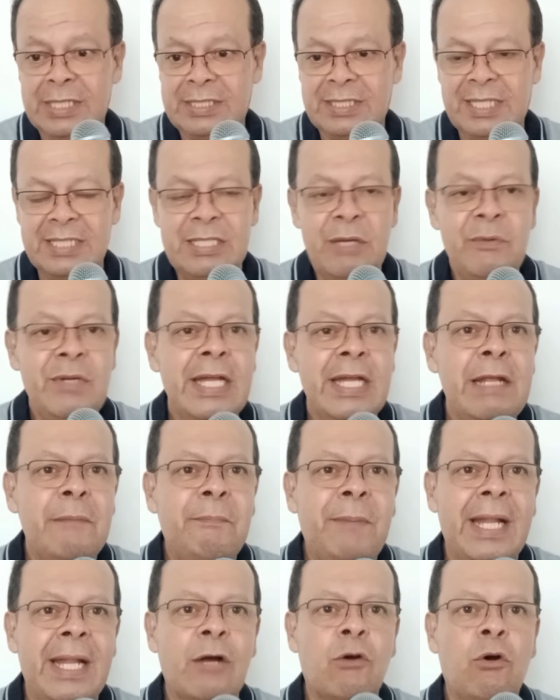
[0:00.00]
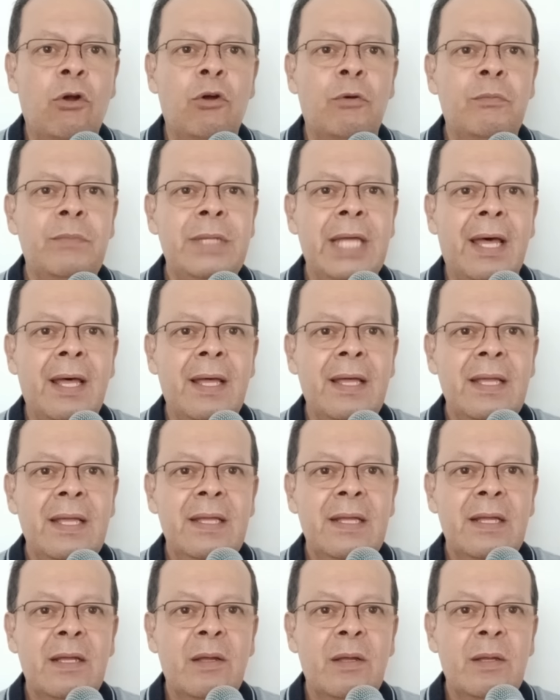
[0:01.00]
es que se viene para Colombia,
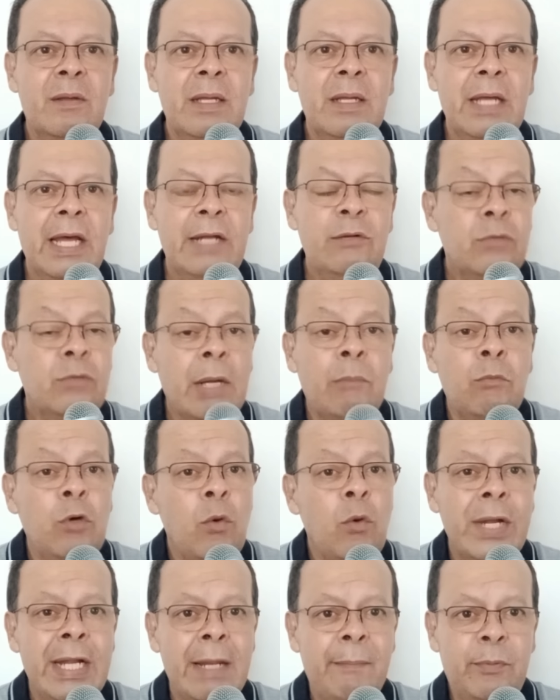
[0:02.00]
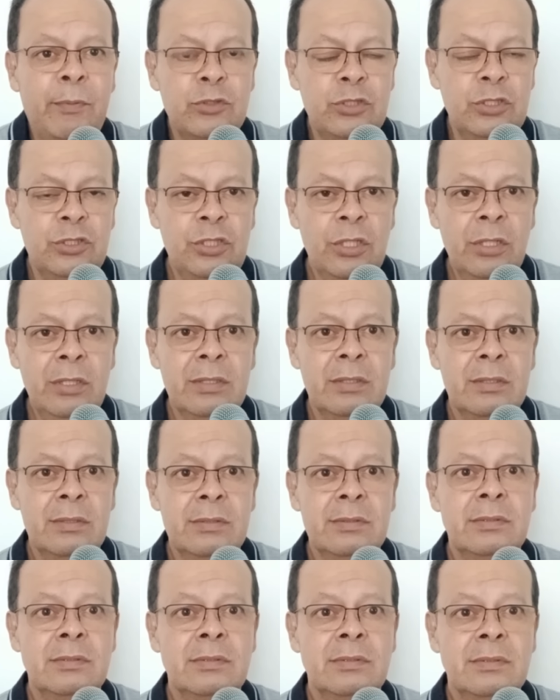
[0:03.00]
en una muy buena posición.
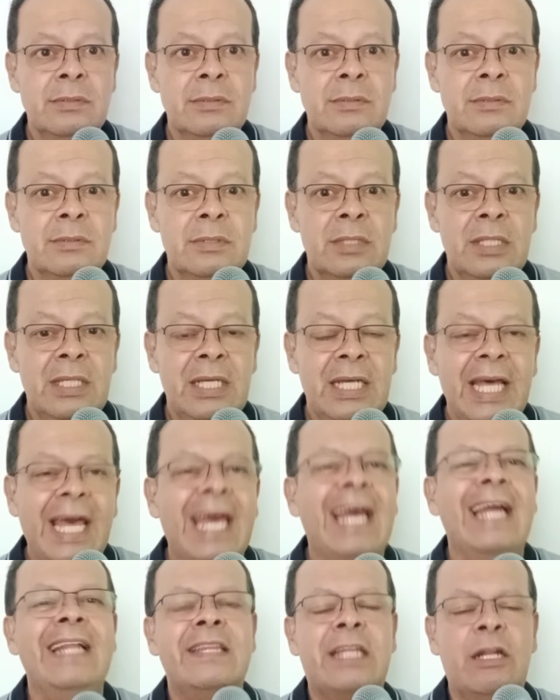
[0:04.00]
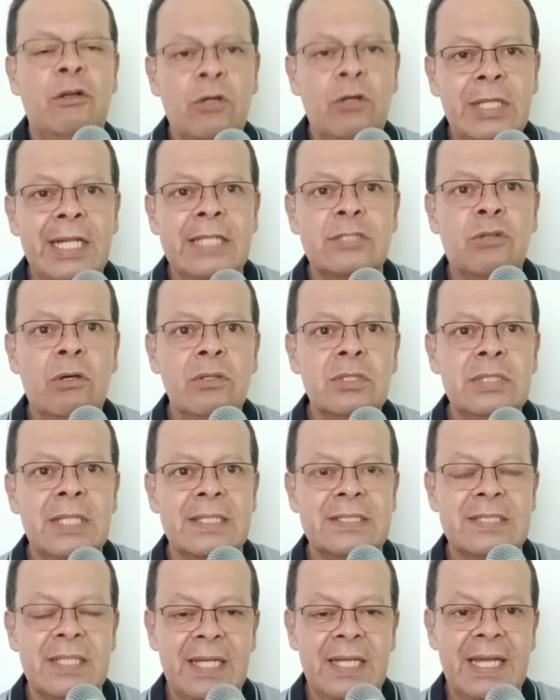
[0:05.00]
Entre otras
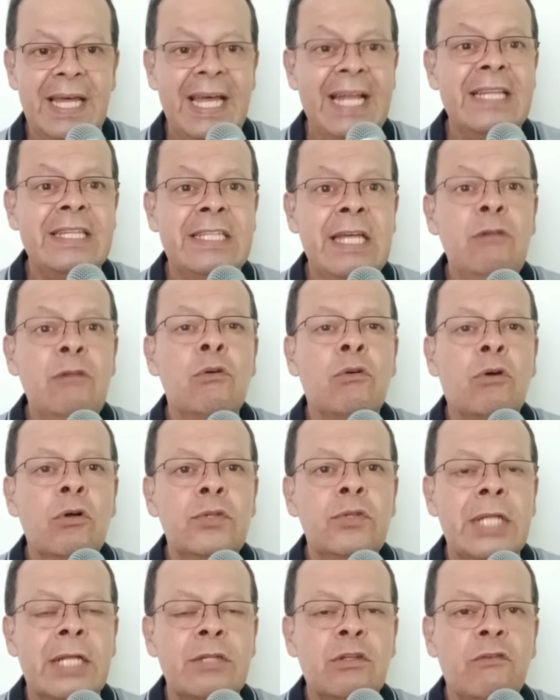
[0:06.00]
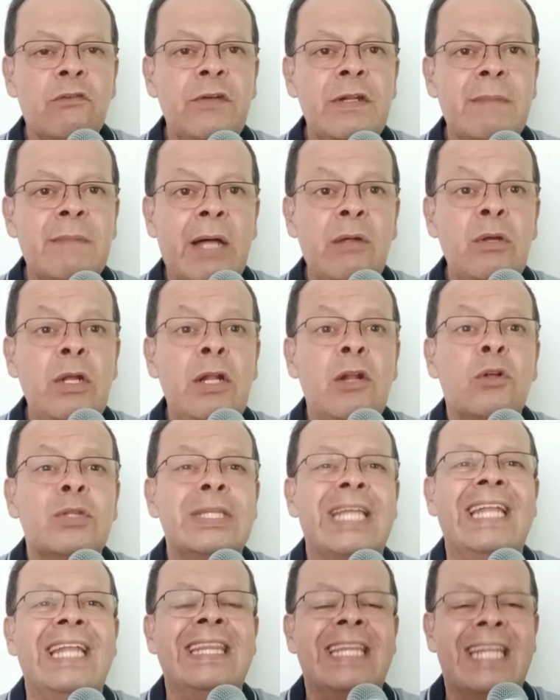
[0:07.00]
cosas, él tiene un contrato firmado y lo
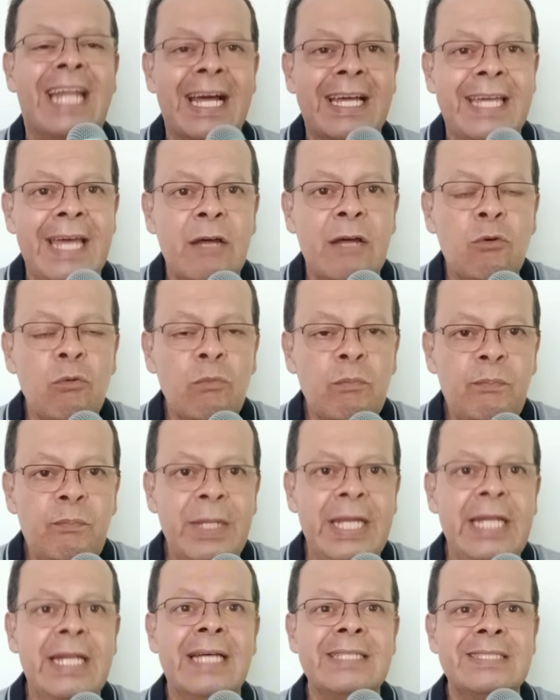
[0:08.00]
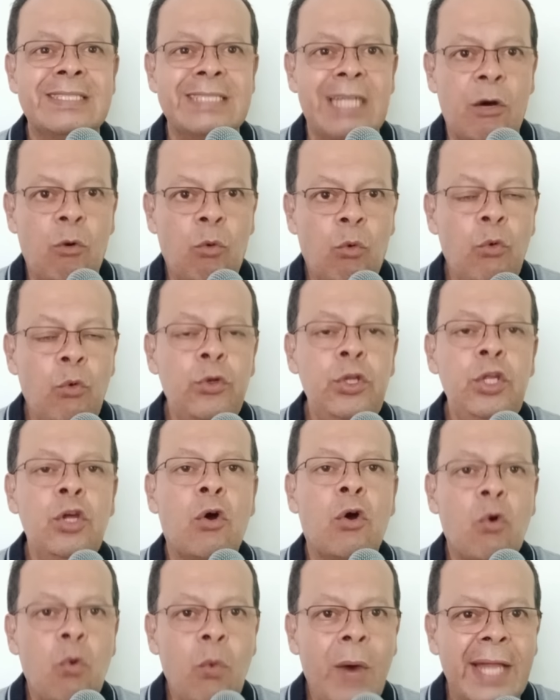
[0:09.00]
tendrá que cumplir hasta
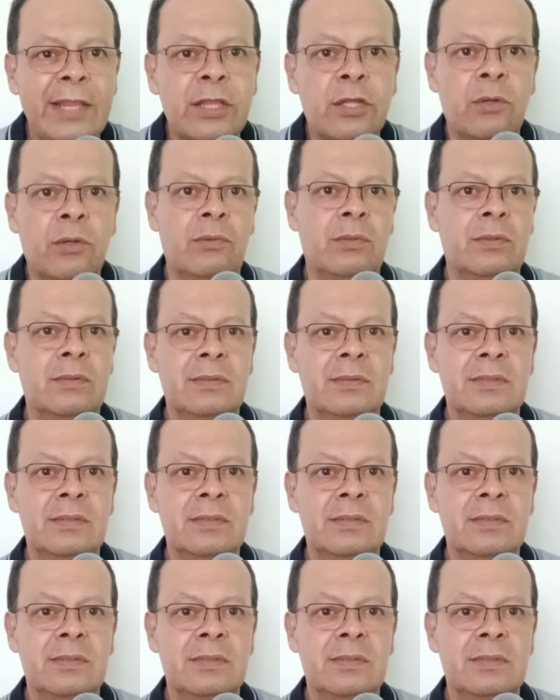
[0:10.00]
junio 4,